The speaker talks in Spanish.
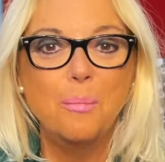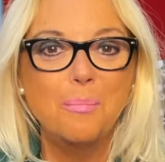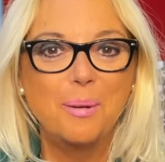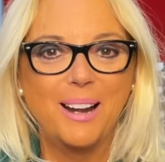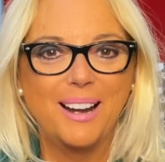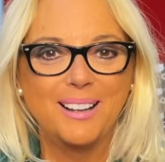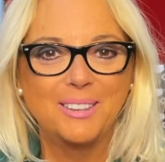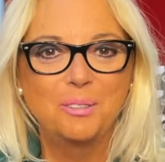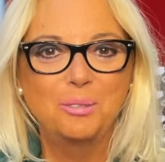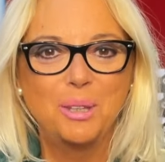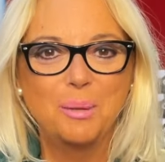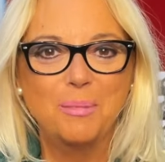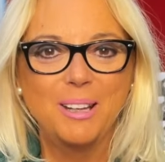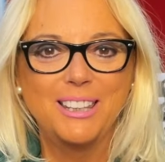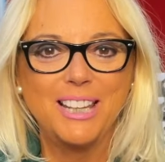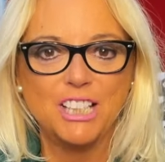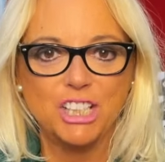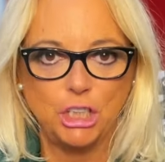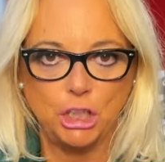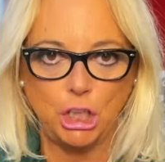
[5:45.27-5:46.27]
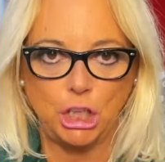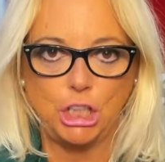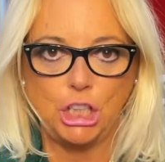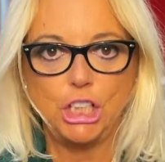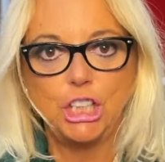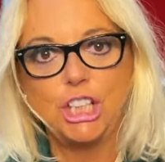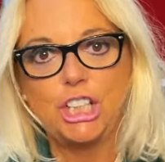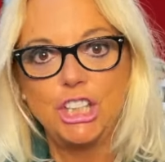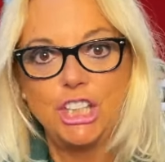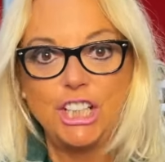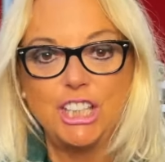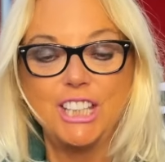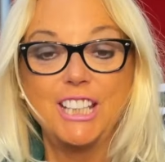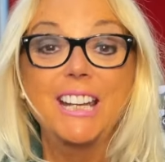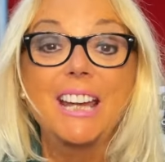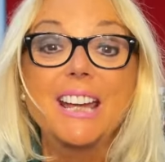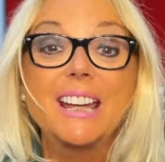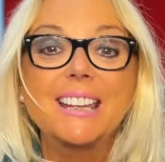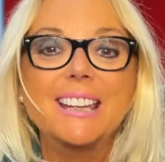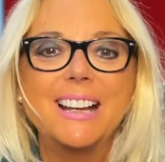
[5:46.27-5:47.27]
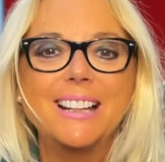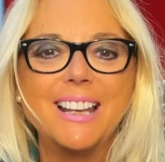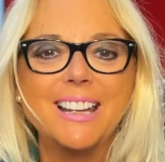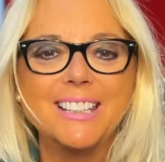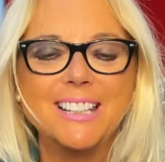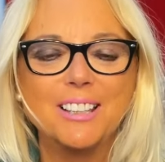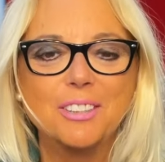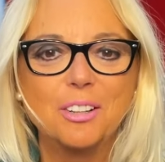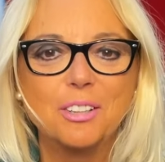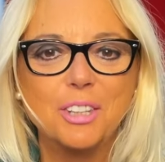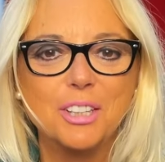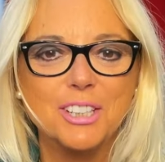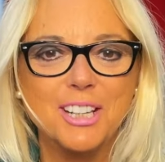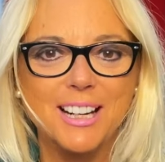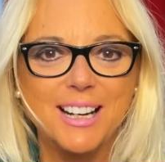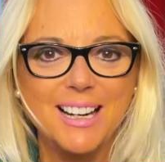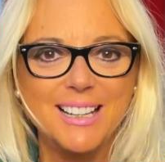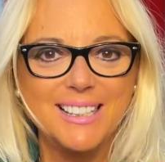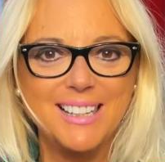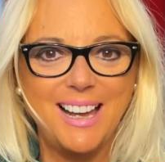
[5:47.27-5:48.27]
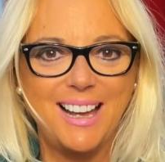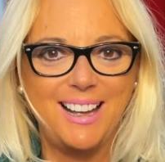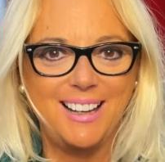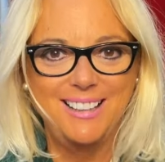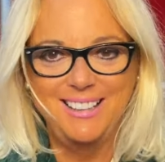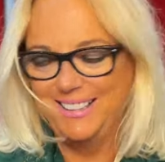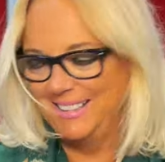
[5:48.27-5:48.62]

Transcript: para que tú te metas y, y al día siguiente lo tienes en casa.